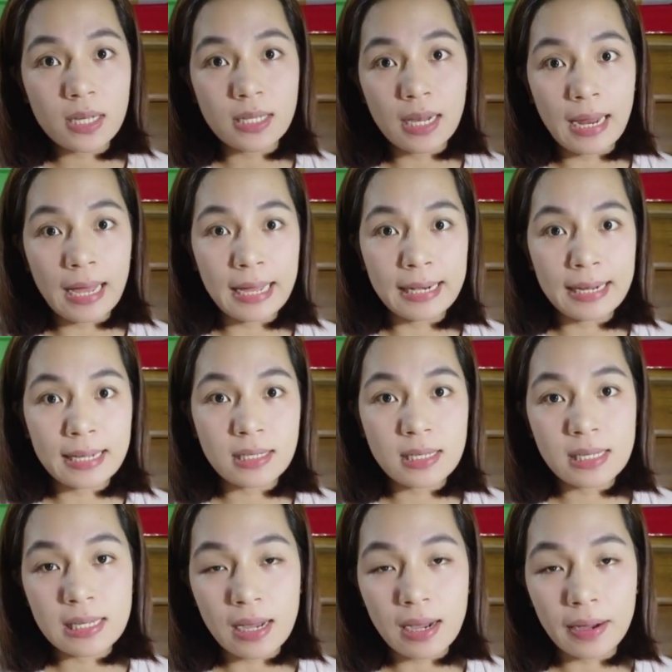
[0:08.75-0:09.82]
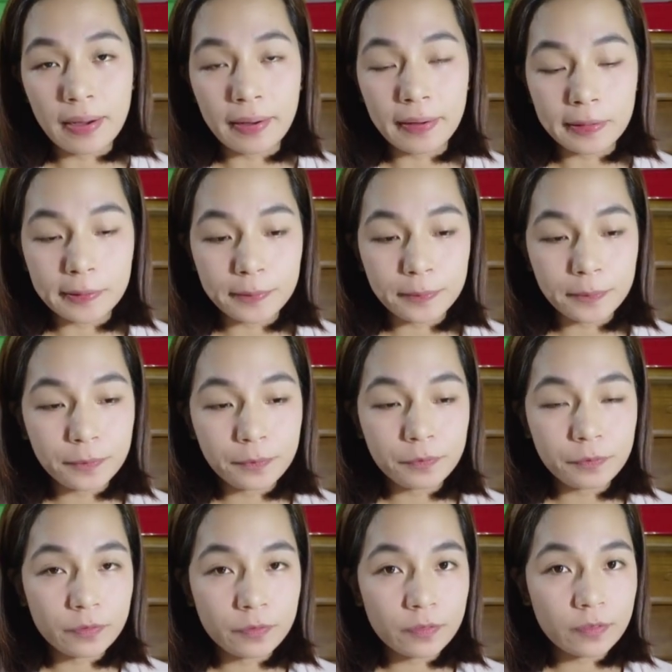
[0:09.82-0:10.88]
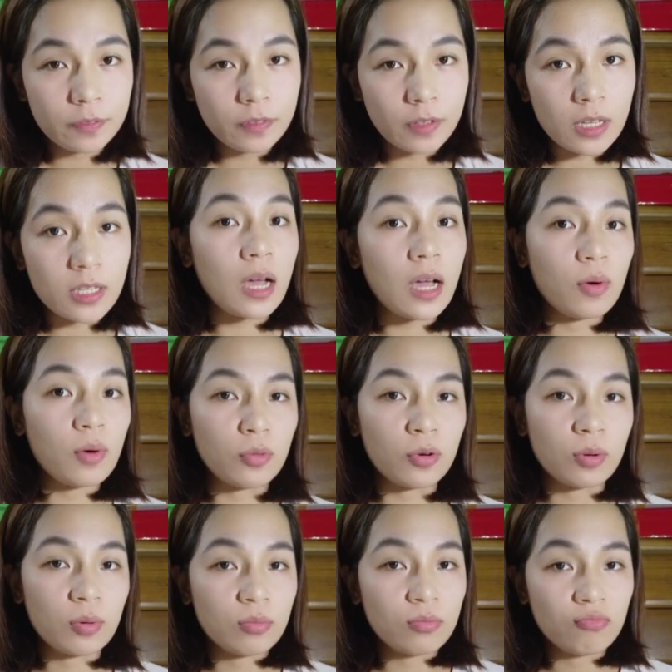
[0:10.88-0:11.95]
kasalanan sa asawa mo.